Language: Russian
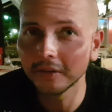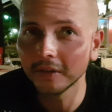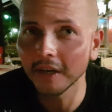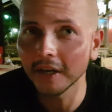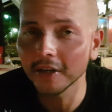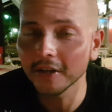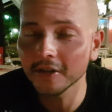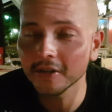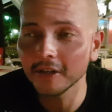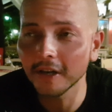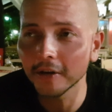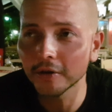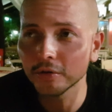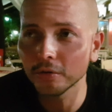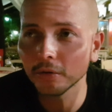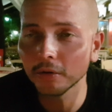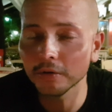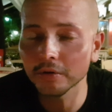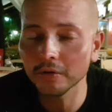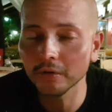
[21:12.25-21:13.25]
я не знаю,
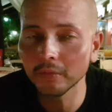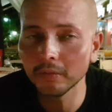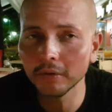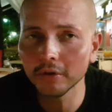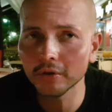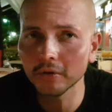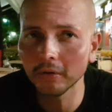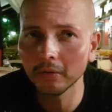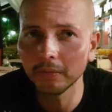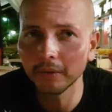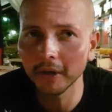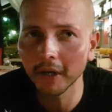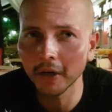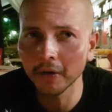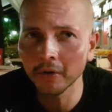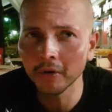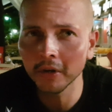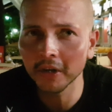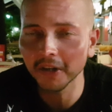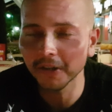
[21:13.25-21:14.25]
что должно быть, чтобы я
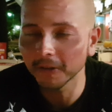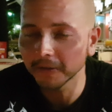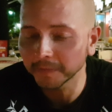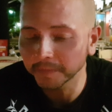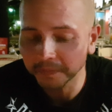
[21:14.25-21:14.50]
ее ел.